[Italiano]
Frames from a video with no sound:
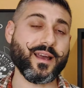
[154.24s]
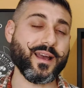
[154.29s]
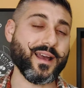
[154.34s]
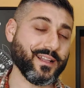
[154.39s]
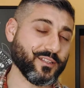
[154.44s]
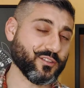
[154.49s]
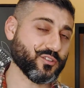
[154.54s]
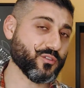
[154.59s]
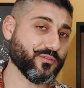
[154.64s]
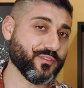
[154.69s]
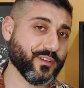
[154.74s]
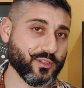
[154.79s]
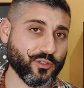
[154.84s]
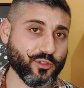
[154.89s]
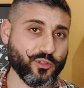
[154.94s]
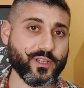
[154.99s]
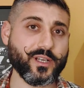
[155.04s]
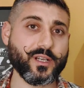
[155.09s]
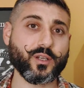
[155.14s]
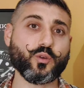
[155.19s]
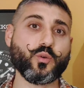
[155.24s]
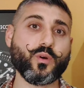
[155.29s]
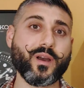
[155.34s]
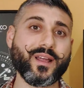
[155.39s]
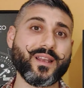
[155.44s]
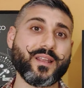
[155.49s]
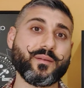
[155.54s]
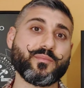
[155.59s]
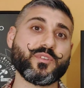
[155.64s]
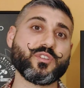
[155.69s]
Altro fattore al
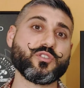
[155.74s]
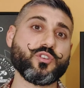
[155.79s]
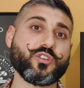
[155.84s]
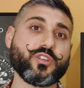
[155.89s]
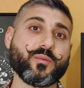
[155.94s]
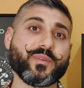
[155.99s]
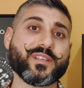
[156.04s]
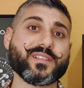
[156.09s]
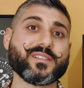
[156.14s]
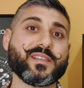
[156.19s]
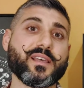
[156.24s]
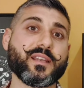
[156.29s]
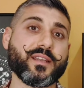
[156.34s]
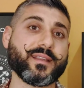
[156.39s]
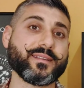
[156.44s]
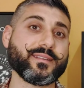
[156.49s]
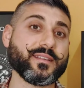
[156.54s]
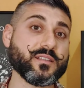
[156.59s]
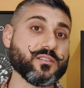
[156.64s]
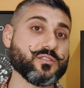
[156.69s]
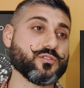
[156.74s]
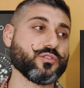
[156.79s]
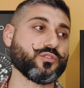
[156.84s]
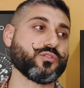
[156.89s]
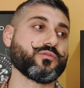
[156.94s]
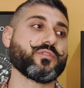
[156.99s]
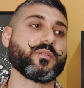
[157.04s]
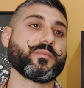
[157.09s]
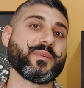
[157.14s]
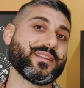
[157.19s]
quale bisogna prestare
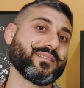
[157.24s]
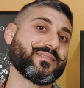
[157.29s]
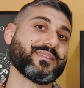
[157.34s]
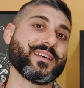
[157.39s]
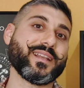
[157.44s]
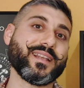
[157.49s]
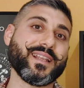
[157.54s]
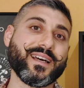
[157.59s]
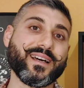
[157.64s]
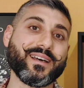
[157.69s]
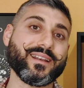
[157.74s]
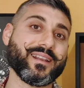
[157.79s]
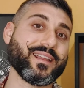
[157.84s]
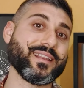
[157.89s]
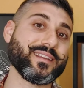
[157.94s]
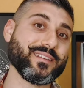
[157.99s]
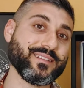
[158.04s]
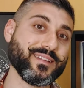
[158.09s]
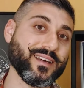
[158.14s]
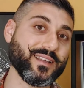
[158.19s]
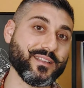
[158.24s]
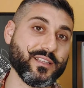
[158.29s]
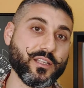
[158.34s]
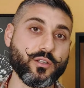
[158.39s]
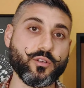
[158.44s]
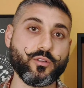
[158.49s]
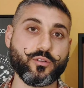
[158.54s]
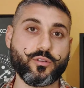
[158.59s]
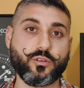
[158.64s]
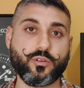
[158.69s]
attenzione ovviamente è la rarità
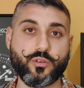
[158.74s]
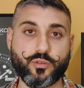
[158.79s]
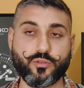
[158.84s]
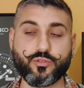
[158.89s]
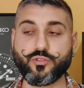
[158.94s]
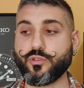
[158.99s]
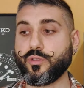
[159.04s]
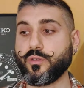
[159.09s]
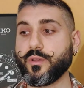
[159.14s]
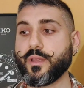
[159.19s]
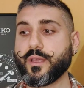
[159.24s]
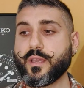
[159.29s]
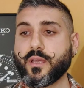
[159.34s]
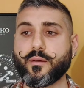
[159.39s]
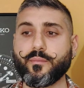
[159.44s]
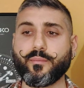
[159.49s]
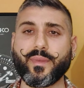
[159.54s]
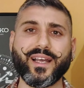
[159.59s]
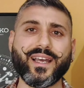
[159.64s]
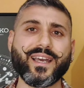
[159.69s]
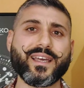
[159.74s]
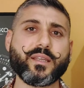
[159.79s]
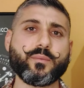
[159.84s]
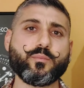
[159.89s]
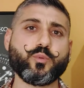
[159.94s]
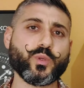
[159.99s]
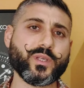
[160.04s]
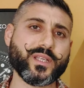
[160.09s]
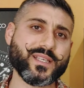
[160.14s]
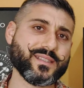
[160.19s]
dell'orologio. Magari
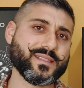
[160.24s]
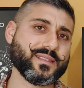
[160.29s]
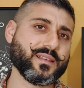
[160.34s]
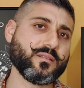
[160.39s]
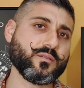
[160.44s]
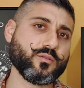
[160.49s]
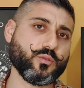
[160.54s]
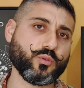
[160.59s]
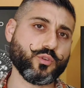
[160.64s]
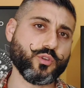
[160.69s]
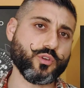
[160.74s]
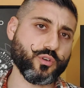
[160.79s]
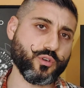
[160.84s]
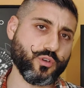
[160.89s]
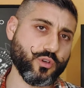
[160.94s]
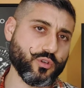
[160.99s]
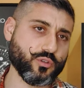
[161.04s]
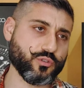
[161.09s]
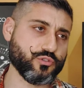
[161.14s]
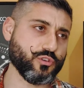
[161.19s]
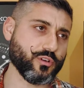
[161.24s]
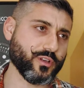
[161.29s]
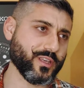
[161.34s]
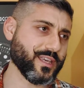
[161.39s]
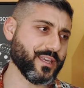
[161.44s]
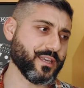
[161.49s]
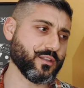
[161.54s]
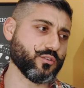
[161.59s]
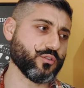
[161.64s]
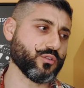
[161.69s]
pur essendo un orologio
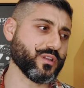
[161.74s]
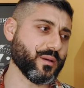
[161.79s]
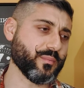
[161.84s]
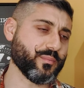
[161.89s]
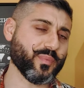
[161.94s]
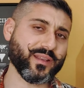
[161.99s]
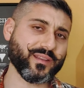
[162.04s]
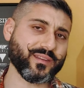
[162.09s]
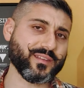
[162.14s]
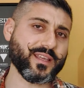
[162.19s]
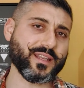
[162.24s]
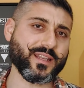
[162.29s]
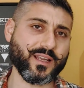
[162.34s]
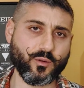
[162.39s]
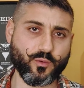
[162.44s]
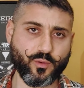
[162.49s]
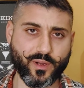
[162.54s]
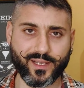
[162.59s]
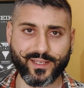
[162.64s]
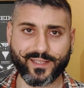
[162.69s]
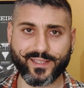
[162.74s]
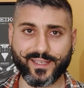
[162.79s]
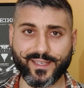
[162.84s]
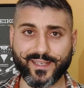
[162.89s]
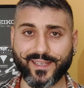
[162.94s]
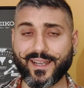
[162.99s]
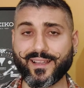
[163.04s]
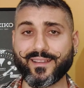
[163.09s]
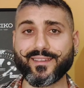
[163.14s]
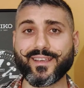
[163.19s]
che non appartiene a qualche
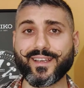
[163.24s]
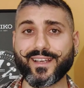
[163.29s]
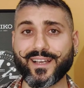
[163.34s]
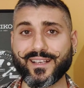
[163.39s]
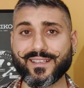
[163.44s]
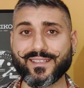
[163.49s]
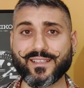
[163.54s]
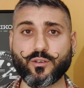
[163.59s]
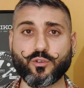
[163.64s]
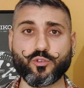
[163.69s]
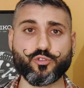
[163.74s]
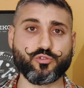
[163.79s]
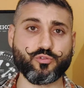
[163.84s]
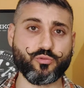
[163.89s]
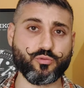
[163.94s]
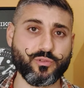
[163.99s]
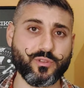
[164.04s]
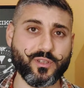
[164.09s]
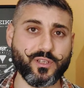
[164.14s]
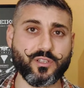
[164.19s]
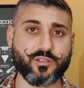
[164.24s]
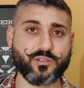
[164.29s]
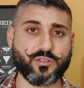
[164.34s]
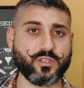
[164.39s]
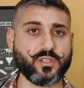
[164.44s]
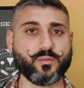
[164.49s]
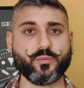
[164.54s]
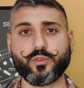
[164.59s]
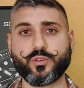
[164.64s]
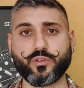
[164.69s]
grande casa
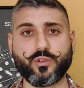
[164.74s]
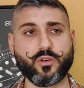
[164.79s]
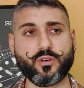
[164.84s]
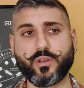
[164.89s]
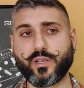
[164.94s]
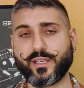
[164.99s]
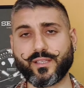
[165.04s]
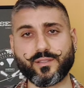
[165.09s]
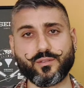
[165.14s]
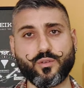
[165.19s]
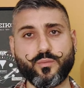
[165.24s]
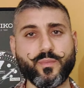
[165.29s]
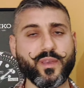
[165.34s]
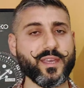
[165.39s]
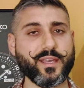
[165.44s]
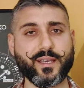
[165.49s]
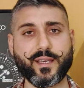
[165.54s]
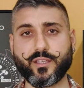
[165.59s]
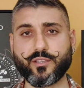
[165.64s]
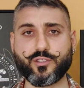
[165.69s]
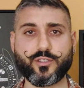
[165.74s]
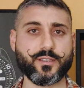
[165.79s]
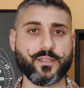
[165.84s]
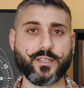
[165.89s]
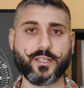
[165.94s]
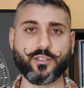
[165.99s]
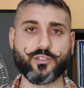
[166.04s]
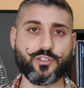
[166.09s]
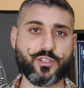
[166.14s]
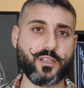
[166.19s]
costruttrice tipo Rolex, Omega
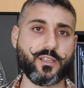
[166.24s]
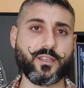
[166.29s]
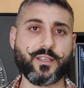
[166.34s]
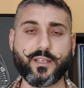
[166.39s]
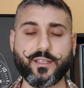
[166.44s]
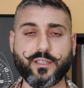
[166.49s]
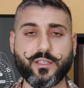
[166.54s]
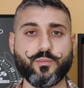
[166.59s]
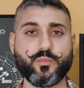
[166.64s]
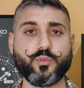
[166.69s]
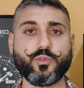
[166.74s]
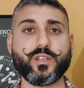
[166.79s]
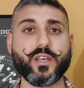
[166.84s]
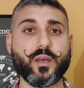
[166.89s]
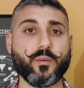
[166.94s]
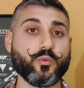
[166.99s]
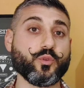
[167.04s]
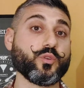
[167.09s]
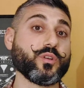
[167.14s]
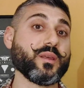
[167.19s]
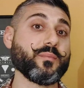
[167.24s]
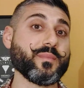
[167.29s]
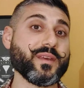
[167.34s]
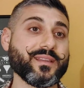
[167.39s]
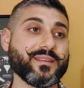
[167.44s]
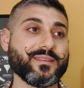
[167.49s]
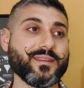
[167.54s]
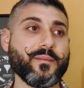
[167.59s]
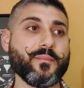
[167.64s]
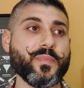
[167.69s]
eccetera eccetera, chi più ne ha più ne
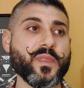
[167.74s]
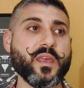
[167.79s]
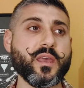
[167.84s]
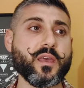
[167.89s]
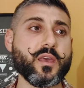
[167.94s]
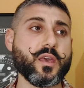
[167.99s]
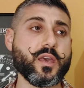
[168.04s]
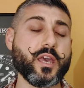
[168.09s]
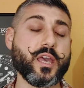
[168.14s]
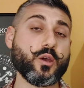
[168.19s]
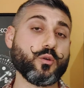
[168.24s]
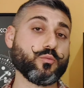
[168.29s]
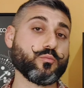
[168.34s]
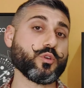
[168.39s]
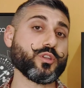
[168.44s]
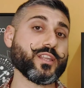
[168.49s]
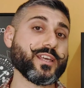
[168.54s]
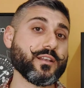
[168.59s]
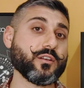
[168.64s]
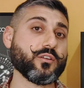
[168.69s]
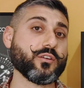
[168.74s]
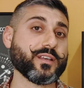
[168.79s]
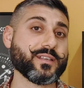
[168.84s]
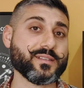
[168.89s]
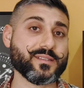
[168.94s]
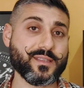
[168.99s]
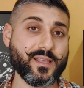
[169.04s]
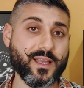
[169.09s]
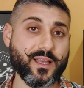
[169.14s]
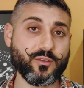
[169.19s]
metta, è un modello che è
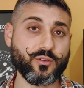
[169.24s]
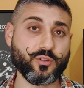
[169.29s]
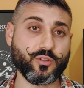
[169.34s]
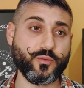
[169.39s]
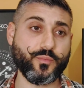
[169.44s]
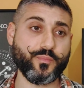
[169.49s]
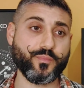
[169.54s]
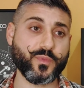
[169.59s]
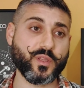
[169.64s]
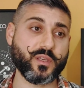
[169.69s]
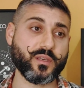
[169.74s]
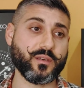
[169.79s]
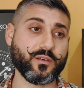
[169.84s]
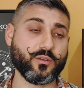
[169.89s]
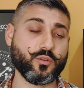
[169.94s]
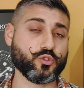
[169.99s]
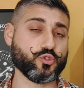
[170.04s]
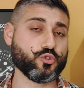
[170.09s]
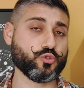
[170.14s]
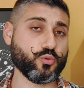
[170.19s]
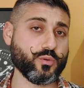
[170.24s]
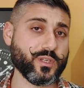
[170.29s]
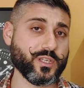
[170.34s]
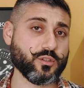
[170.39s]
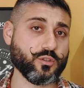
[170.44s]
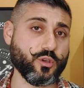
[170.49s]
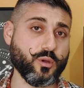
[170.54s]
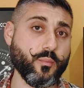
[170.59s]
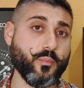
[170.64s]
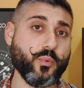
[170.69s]
stato eh,
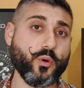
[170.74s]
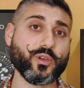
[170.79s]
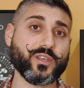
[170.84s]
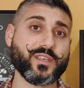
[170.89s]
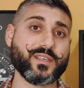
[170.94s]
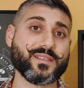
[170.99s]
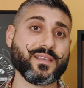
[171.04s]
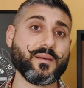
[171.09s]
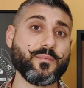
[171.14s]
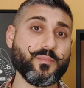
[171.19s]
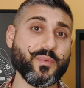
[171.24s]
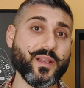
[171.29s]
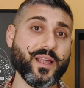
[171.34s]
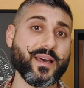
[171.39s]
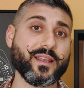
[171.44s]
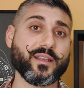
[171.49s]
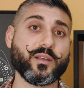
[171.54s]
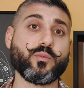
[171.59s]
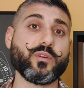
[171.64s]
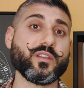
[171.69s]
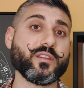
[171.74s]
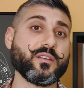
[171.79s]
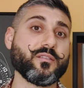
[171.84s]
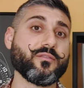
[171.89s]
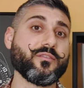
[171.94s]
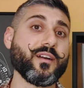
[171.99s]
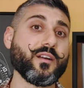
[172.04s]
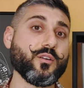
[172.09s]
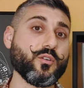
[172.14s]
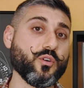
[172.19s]
costruito in pochi esemplari, quindi
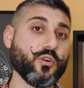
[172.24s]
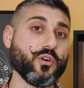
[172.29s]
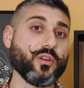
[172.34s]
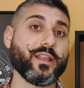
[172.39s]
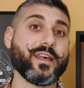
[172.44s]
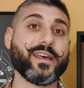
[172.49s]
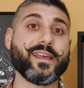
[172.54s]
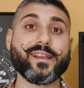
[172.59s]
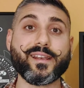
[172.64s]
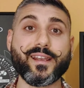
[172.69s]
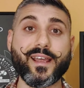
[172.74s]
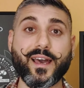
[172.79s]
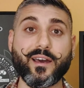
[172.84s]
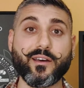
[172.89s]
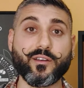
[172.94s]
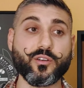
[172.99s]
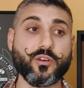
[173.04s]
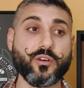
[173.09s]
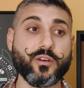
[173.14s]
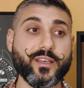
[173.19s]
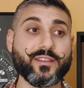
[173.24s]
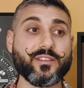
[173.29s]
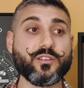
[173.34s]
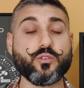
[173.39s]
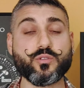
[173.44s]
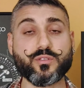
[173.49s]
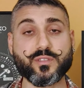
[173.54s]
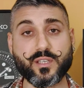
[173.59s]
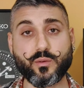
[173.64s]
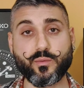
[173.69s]
fa gola, è raro e di
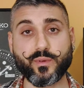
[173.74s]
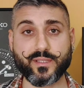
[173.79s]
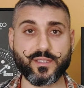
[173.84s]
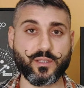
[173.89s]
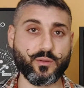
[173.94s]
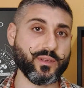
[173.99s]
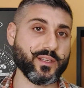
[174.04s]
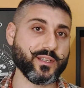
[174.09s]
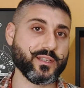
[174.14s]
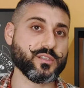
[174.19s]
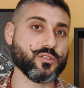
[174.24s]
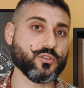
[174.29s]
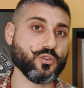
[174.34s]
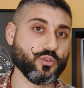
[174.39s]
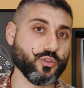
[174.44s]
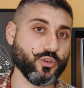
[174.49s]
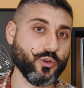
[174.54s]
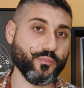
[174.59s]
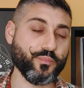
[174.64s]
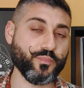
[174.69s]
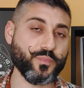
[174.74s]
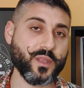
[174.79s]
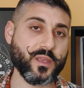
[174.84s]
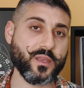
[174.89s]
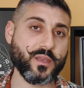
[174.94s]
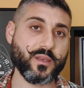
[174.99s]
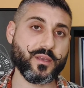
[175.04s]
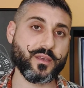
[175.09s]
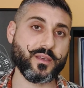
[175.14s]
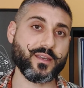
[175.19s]
conseguenza quelle che sono
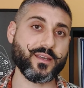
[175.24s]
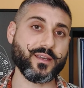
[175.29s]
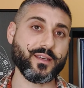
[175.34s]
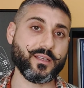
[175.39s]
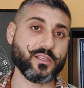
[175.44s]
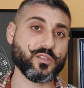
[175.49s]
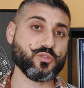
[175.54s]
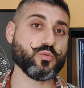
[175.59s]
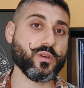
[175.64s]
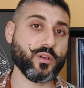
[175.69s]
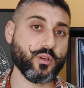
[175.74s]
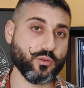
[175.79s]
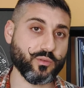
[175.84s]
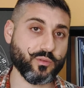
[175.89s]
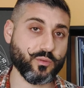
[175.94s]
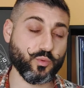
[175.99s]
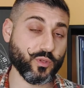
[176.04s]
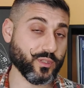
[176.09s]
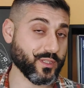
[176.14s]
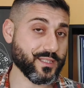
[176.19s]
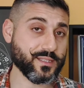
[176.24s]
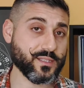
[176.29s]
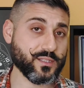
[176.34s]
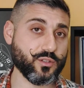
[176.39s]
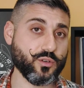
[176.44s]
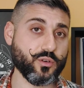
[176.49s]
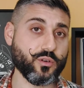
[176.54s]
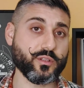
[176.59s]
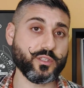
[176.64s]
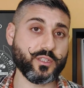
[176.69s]
eh, le sue
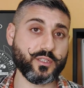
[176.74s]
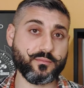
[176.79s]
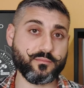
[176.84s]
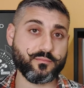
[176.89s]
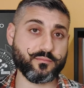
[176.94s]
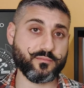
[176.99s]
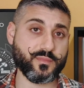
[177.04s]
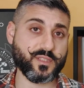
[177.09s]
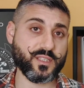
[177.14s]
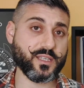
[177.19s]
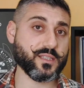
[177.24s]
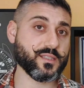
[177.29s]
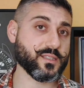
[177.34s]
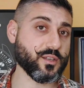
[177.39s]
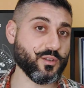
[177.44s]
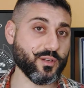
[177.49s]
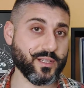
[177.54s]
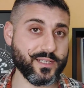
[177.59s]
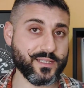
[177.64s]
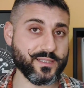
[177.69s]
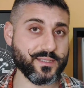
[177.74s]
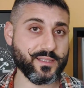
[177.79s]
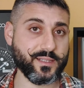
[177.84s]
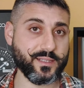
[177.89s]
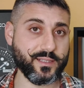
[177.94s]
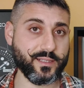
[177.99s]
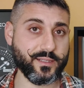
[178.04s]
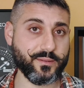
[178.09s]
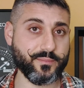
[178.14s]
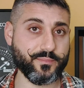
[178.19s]
quotazioni schizzano alle
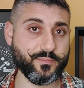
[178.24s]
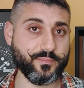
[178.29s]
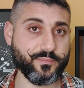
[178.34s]
stelle.